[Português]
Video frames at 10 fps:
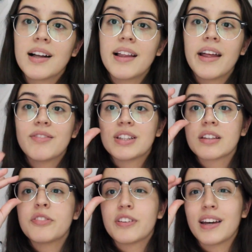Galera, vou
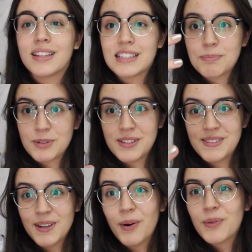ter que ficar nessa
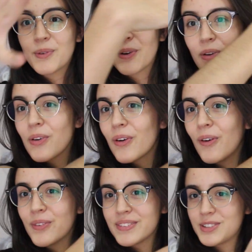posição
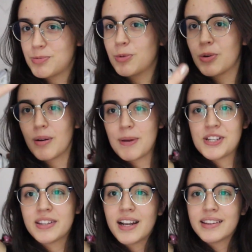com, tipo, com a
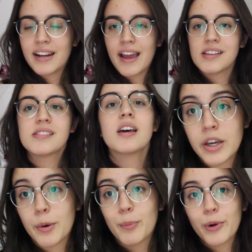penteadeira atrás,
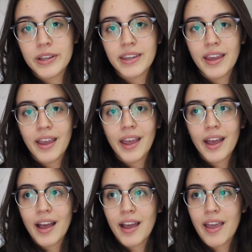porque
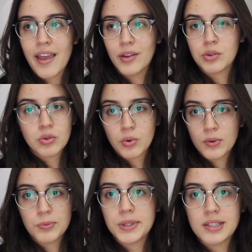é, eu não tô
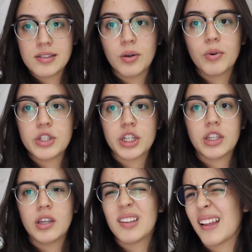com iluminação hoje
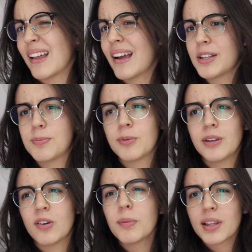aqui, tá lá, tipo,
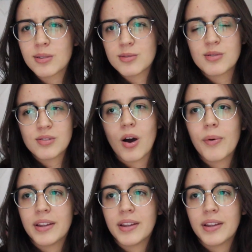e como tá a luz do sol